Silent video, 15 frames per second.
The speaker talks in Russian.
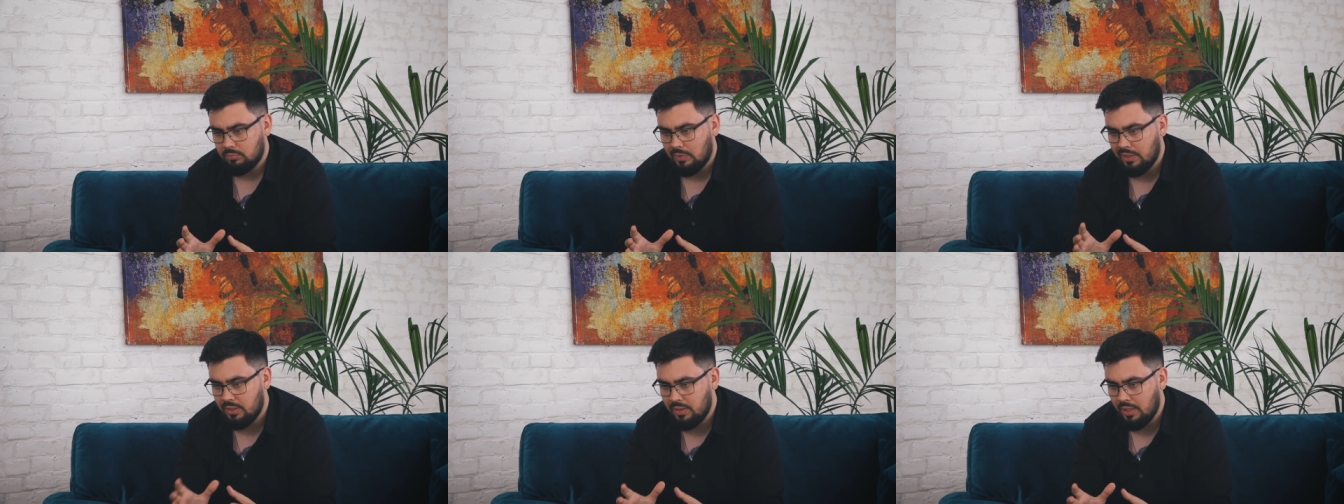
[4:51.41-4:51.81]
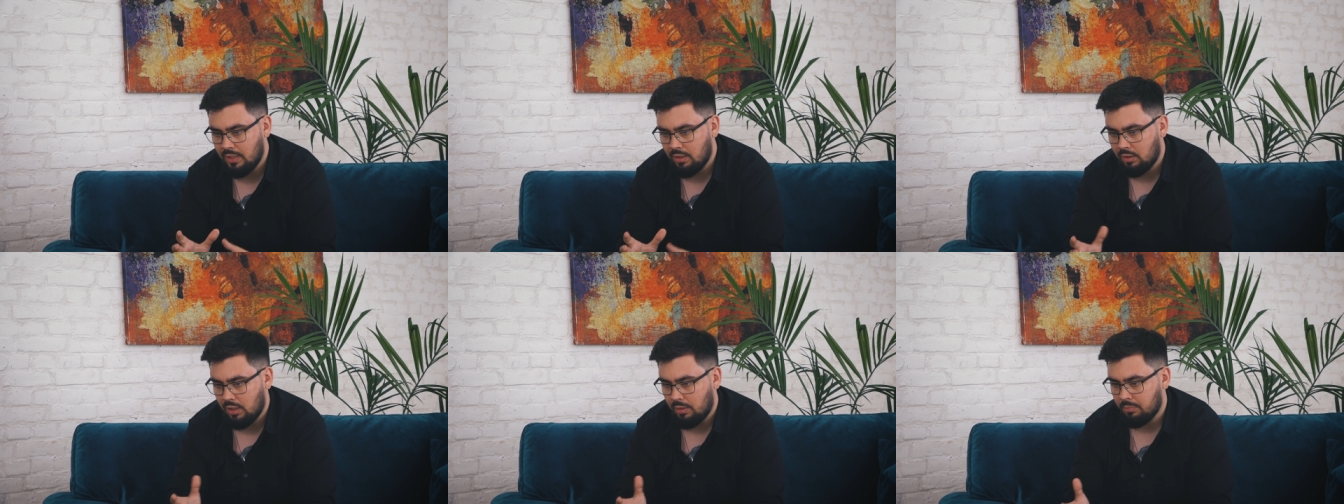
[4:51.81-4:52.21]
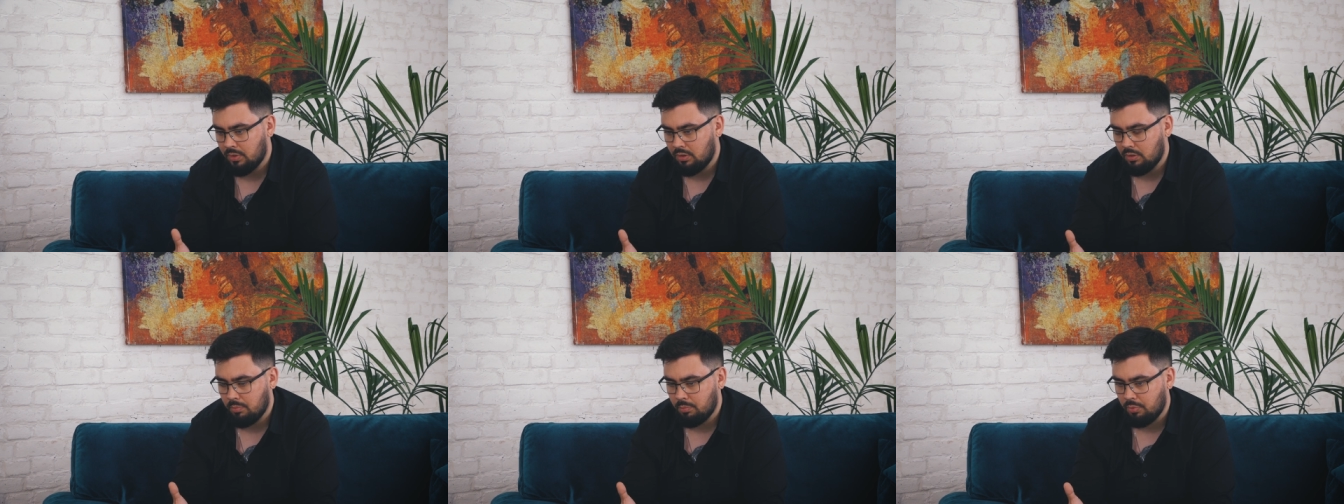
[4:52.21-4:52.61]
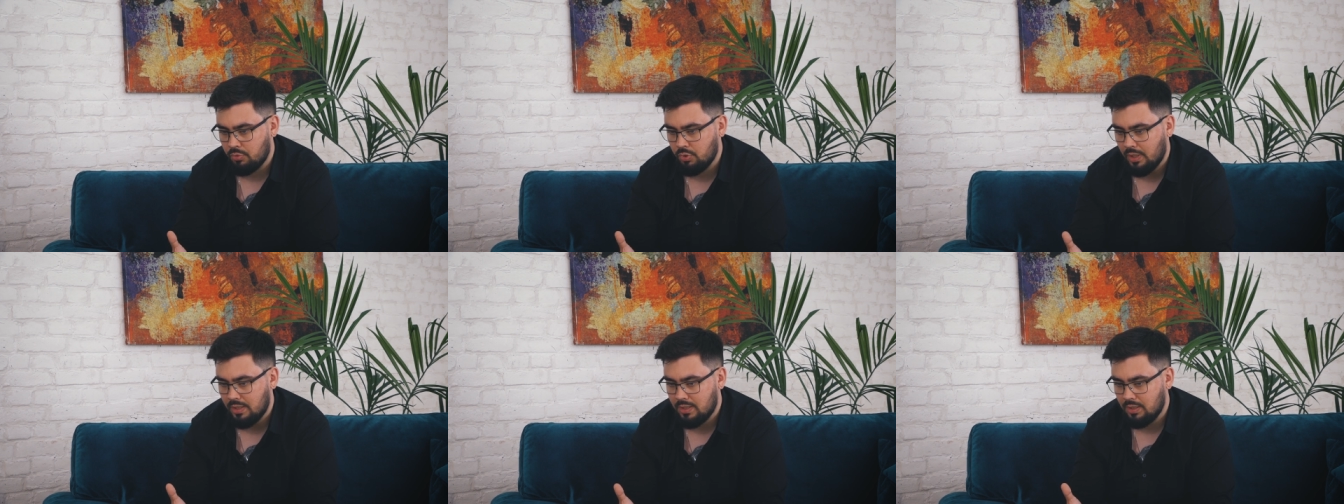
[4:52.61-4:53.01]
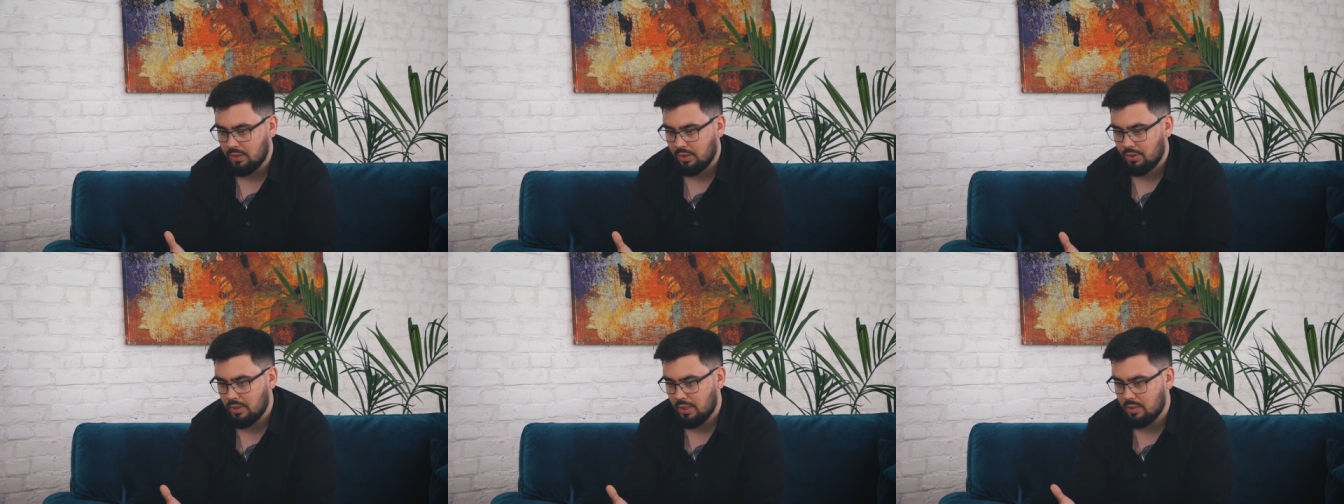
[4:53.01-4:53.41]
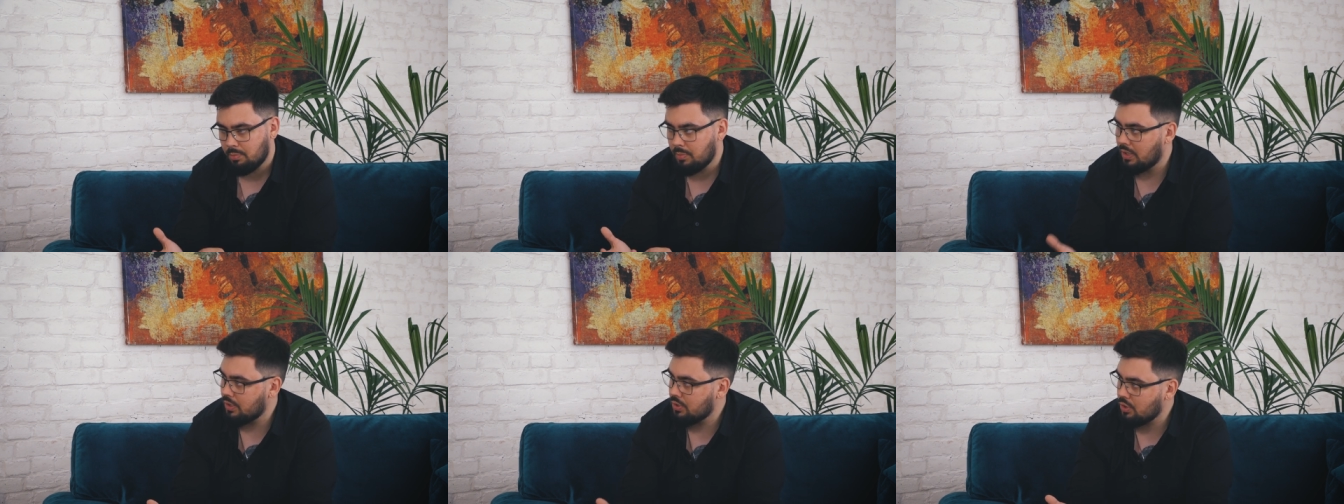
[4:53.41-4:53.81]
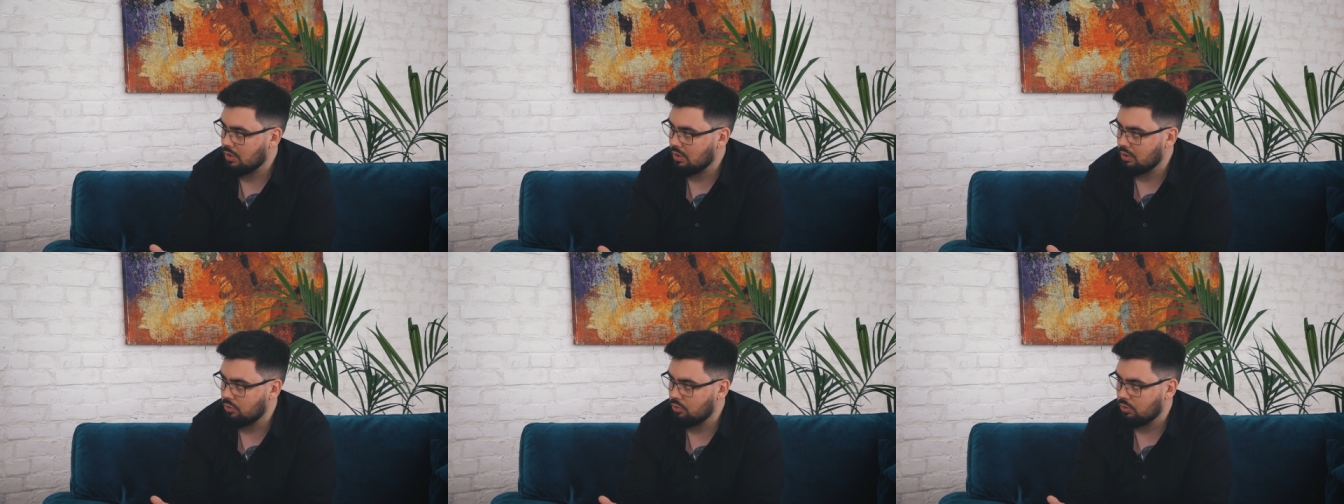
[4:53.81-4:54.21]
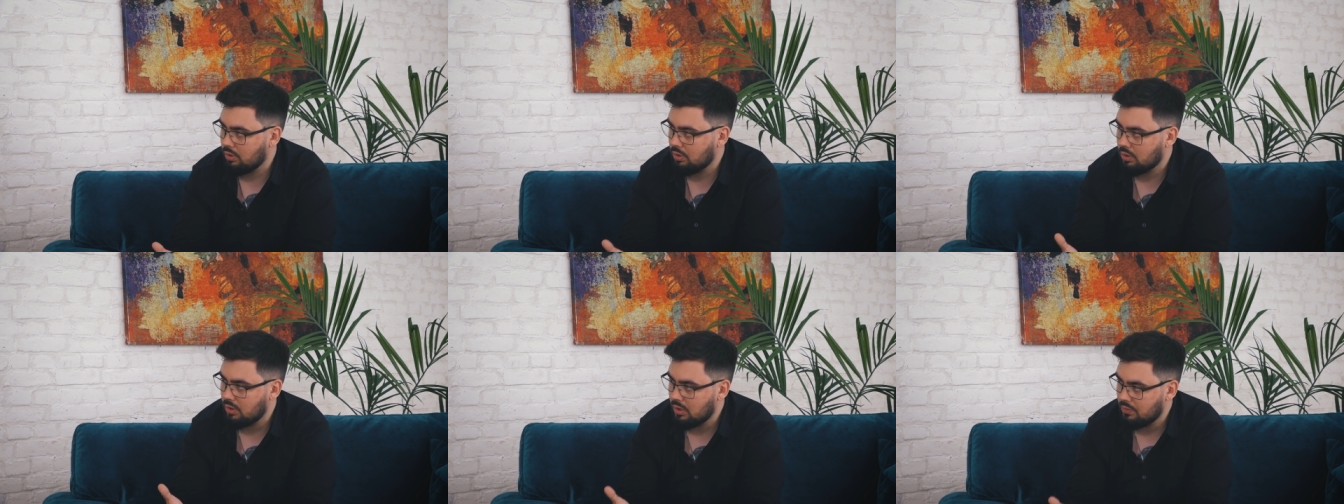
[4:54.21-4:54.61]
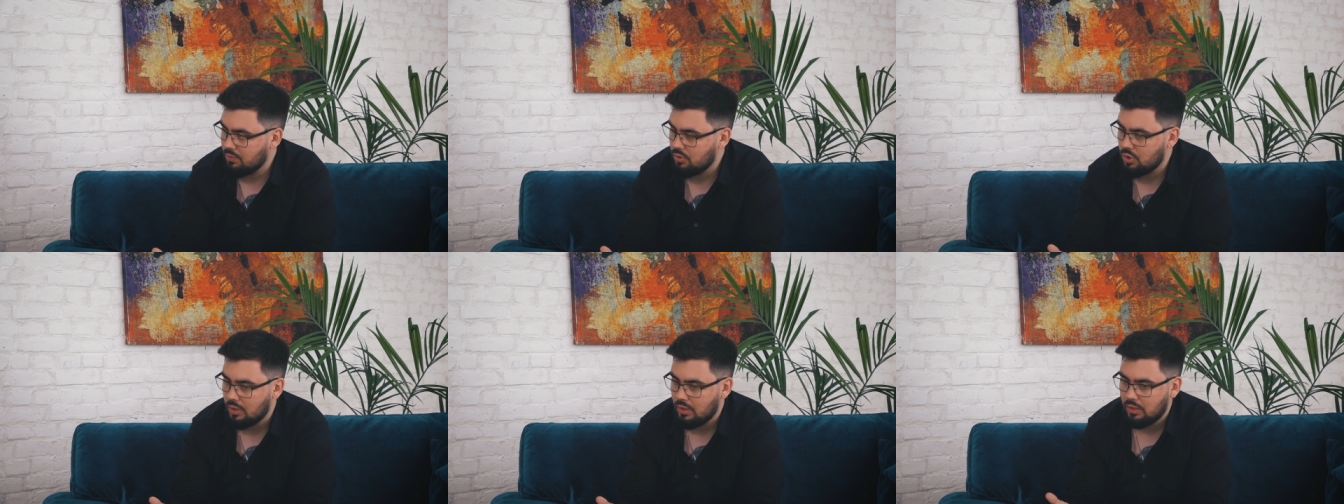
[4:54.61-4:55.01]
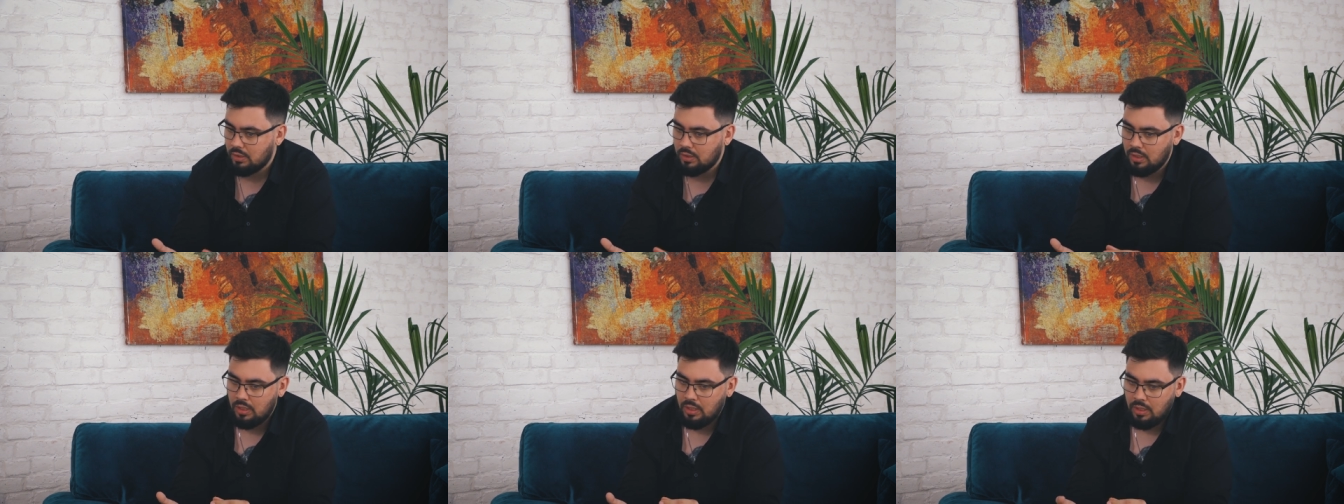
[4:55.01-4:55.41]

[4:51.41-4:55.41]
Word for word: Отдельно там, получается, держать менеджеры, которые отвечают,